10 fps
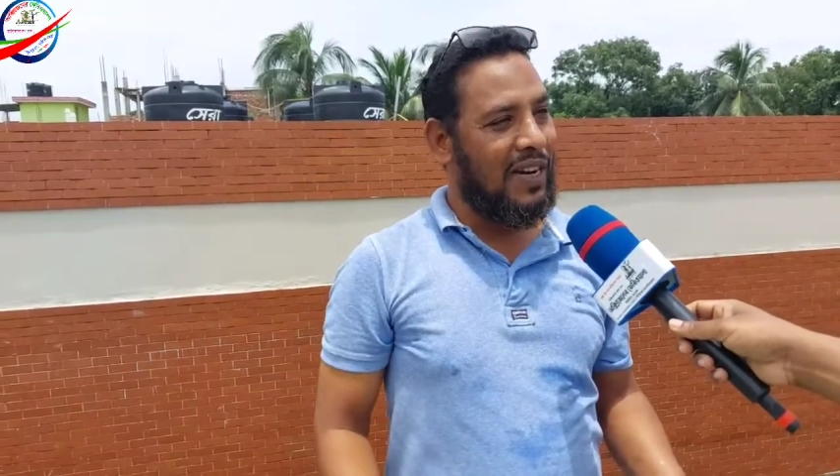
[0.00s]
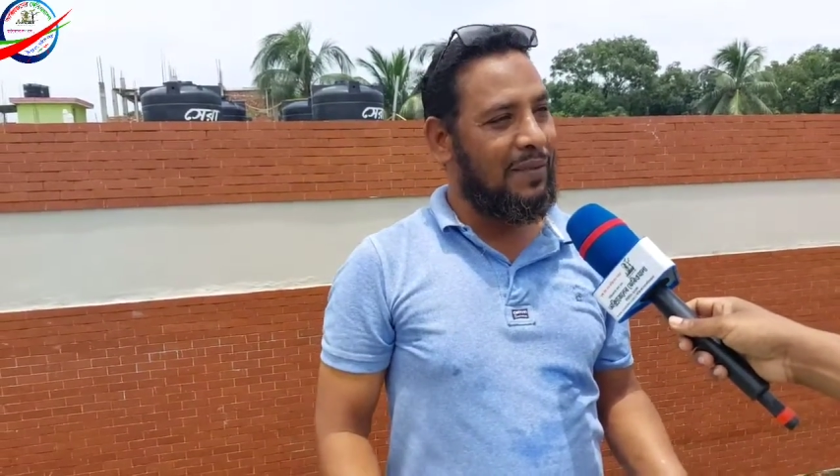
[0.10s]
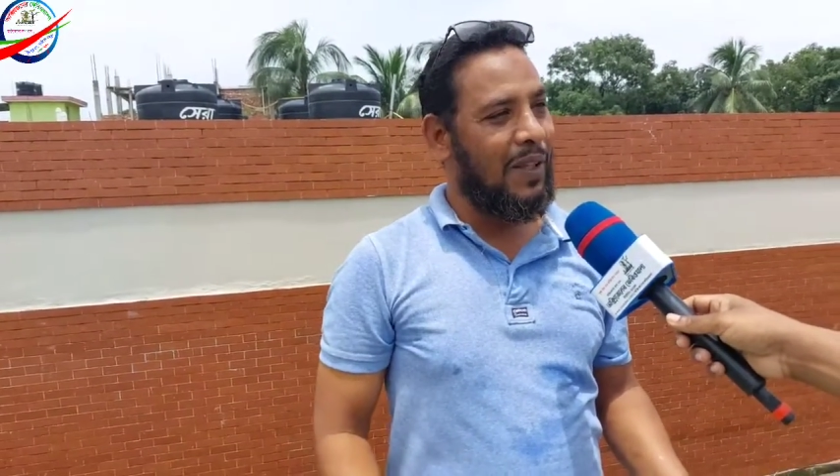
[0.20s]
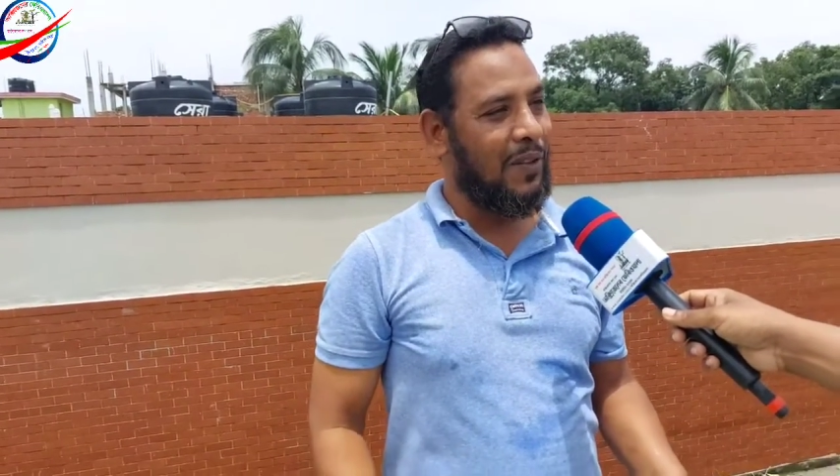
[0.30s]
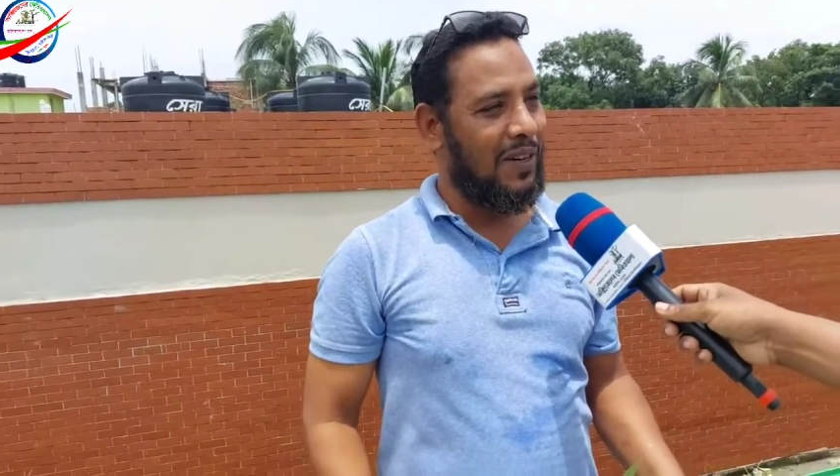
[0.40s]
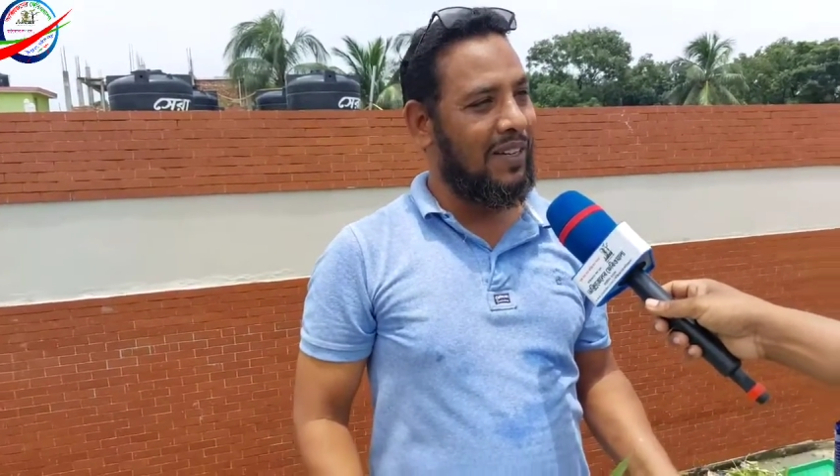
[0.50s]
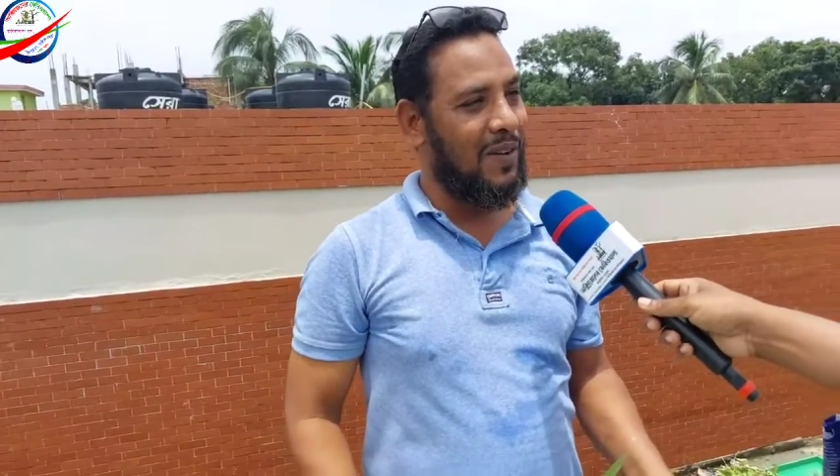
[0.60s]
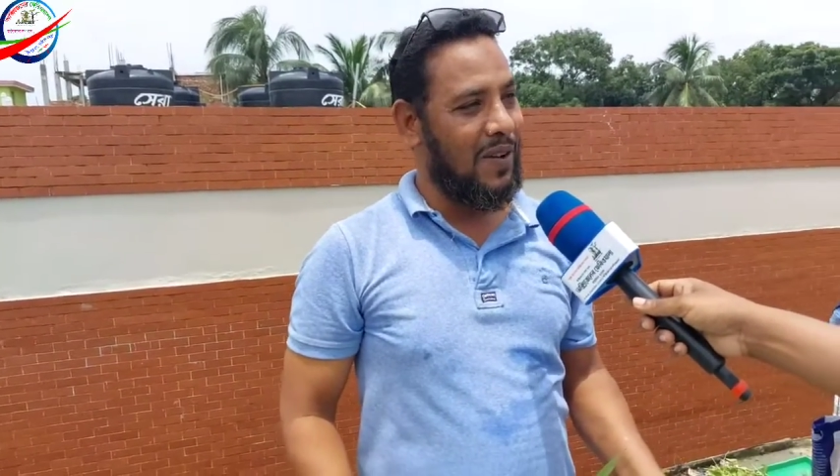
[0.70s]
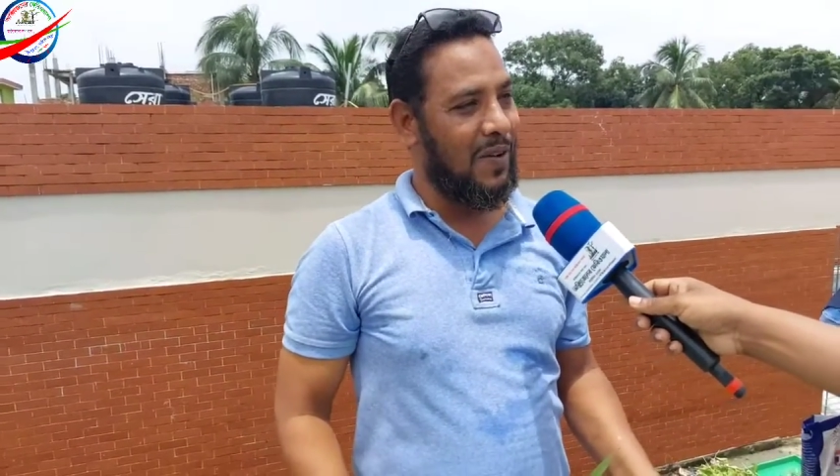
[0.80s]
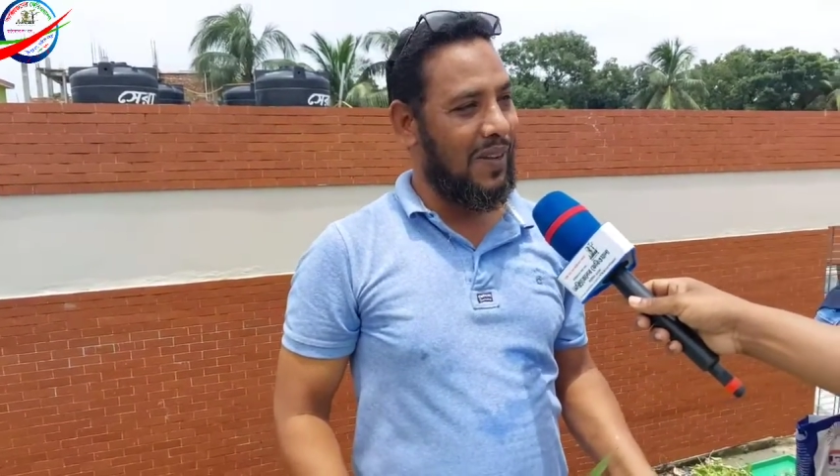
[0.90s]
ইট পাথরের
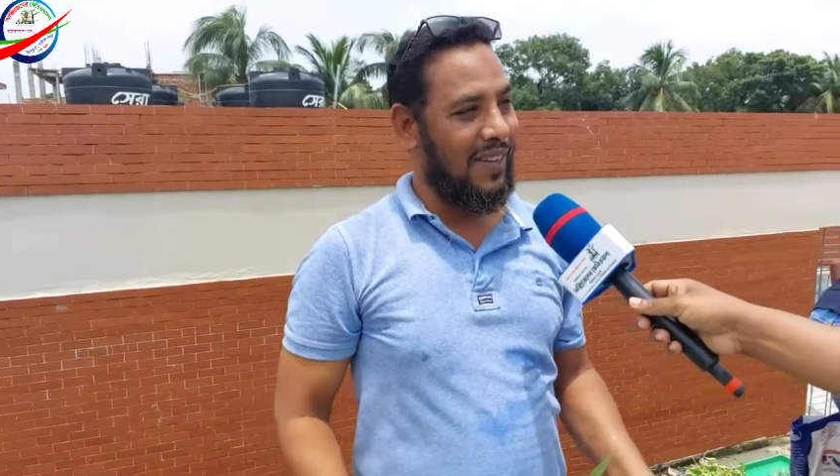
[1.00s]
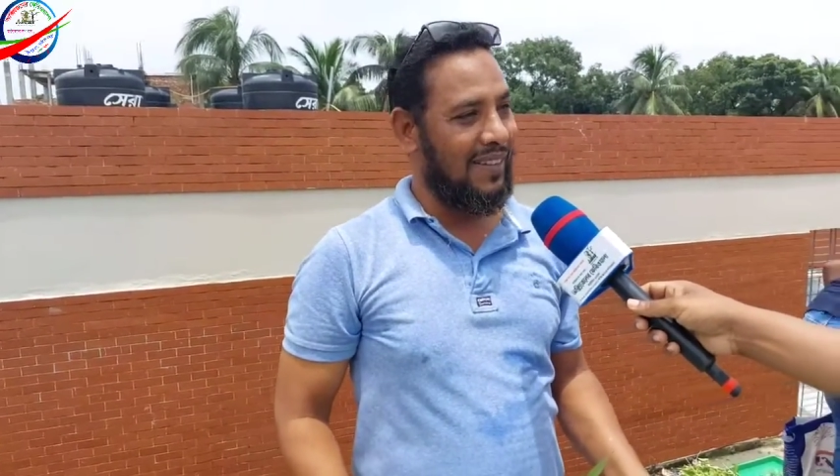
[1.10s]
দেওয়াল হয়ে